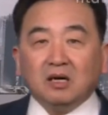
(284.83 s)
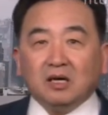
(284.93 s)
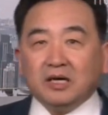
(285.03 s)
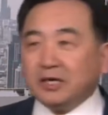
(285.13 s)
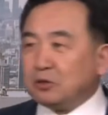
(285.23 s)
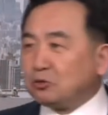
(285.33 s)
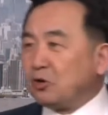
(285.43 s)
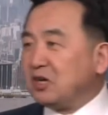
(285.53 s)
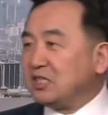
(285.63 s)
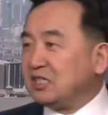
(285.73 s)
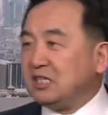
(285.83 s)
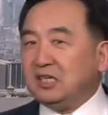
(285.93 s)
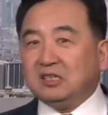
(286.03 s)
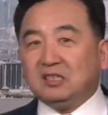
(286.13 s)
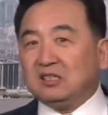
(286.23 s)
也就是说，
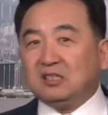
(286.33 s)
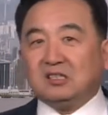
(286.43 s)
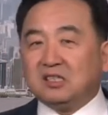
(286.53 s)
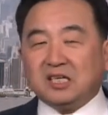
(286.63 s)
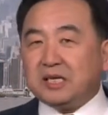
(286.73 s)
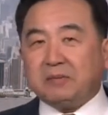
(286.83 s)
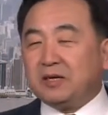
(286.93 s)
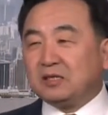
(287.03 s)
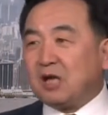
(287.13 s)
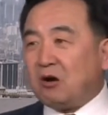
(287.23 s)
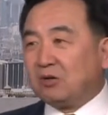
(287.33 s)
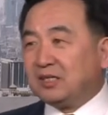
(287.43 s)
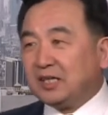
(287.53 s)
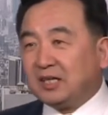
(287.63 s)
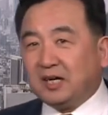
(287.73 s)
你习近平到了
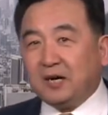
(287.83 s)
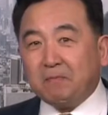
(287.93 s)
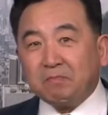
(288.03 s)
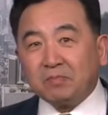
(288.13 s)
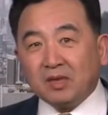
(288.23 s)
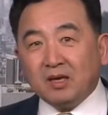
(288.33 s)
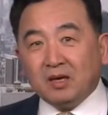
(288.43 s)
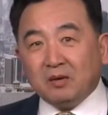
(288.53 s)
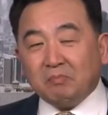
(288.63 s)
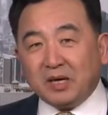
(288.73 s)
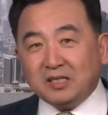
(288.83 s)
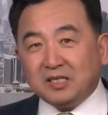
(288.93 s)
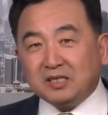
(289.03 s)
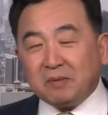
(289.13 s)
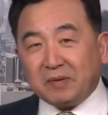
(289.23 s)
这个北
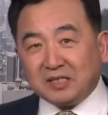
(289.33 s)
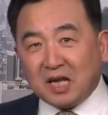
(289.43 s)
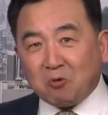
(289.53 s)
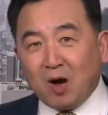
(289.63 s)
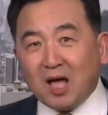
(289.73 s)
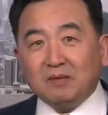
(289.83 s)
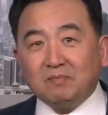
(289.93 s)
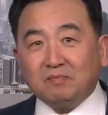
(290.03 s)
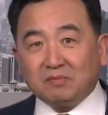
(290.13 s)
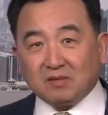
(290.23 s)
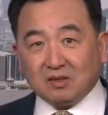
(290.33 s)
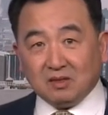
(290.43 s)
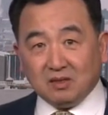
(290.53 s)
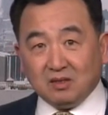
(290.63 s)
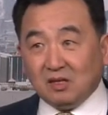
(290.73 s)
京的北三环，
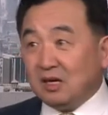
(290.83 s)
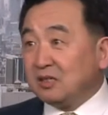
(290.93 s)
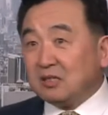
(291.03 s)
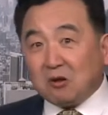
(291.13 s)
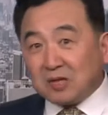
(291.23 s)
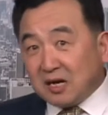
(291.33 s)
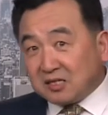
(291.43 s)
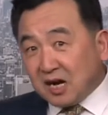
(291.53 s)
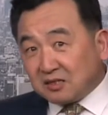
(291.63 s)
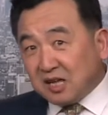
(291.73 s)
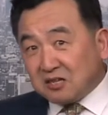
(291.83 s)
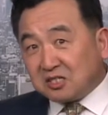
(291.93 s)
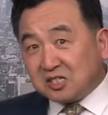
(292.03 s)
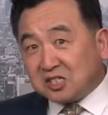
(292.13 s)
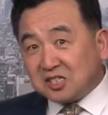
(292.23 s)
到那儿上当
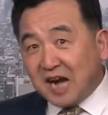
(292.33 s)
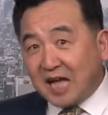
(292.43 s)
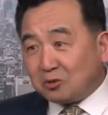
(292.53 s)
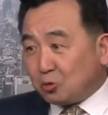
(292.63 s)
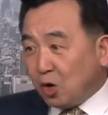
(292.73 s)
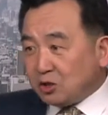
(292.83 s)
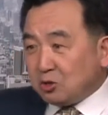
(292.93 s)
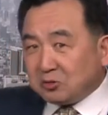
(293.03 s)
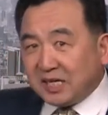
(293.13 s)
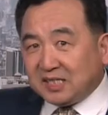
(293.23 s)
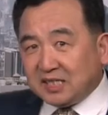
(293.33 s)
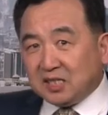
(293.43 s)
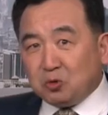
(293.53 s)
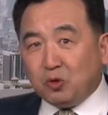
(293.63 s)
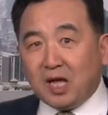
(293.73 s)
时视察的时候，就这几个
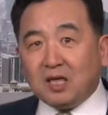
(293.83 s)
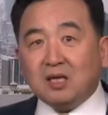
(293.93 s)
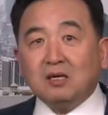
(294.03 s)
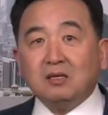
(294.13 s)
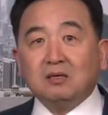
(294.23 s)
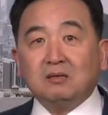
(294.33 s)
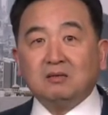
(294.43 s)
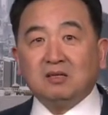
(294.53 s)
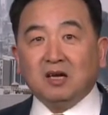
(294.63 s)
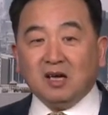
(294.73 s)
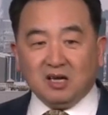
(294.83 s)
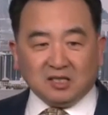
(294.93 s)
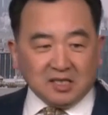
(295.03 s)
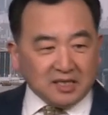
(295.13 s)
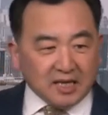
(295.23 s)
女人。
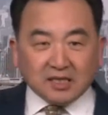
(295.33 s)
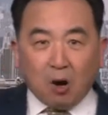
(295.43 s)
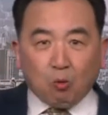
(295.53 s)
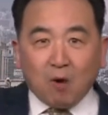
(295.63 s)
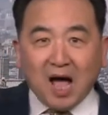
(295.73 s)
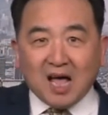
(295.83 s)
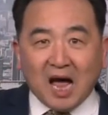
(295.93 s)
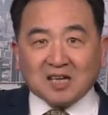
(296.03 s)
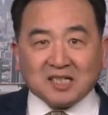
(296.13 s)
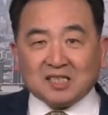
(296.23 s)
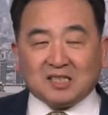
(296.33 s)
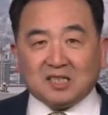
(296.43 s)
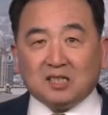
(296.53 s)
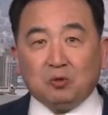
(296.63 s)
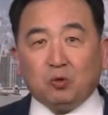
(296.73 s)
今天到武汉还是这几
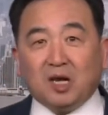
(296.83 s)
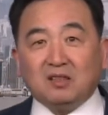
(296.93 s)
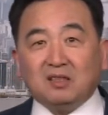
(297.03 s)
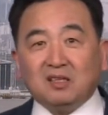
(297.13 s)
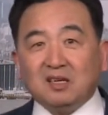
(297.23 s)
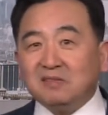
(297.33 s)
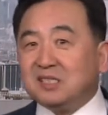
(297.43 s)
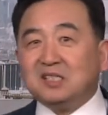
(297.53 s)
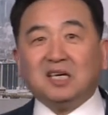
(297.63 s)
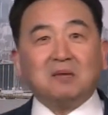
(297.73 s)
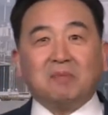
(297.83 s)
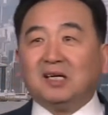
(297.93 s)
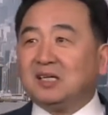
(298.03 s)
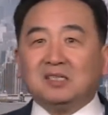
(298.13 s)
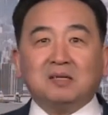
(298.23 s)
个女人。他邪了门
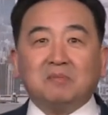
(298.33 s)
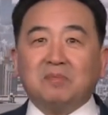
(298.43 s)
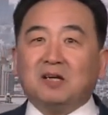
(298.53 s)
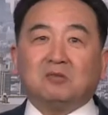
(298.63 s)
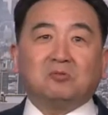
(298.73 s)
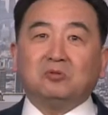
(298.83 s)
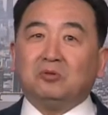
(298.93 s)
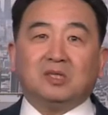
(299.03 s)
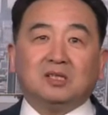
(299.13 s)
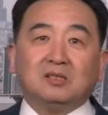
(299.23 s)
了！他身边都是女的，